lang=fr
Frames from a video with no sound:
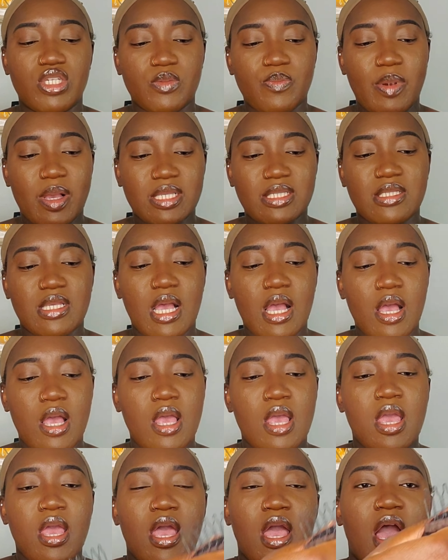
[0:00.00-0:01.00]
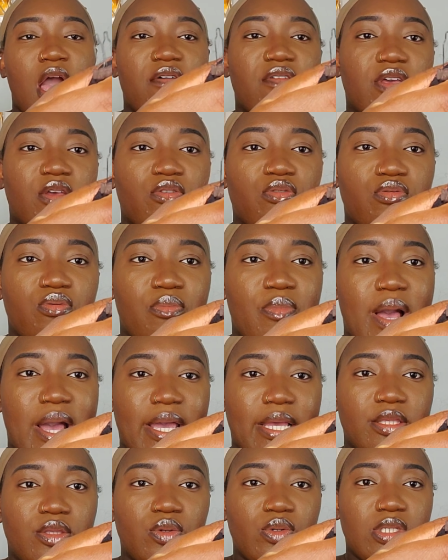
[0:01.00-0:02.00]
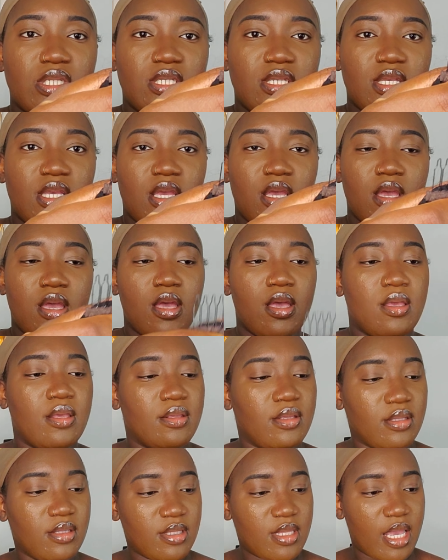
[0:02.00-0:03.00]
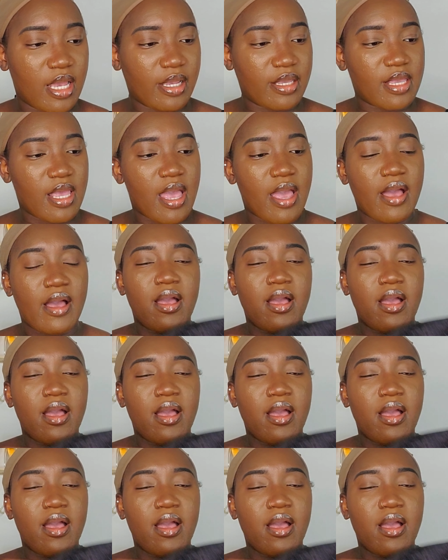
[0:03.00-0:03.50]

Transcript: pas ça. Avec une barrette aussi derrière.